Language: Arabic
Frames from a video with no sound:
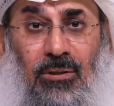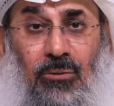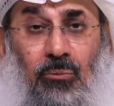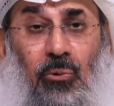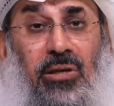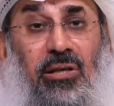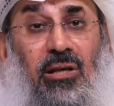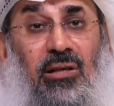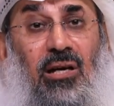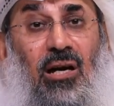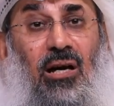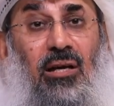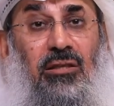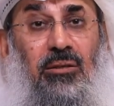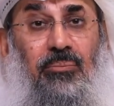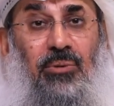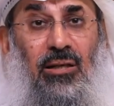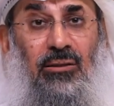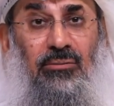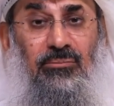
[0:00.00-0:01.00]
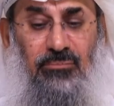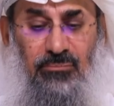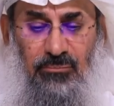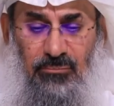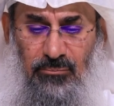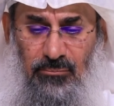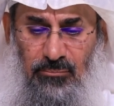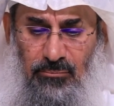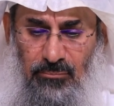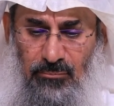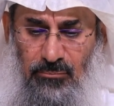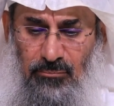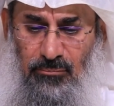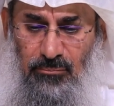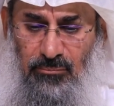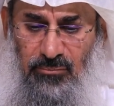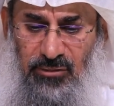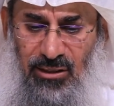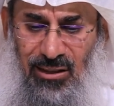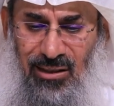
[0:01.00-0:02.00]
وهي كاذبه
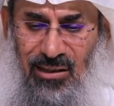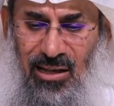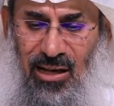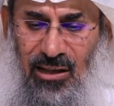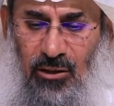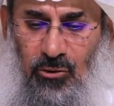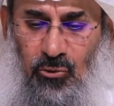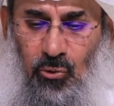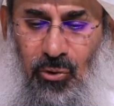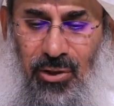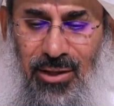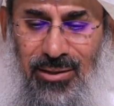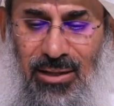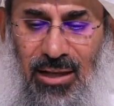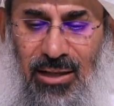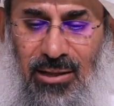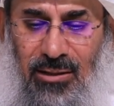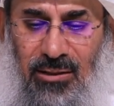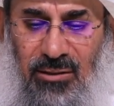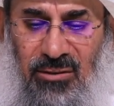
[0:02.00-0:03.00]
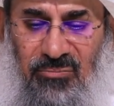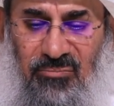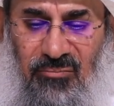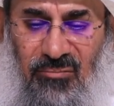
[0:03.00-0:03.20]
لكن تريد ان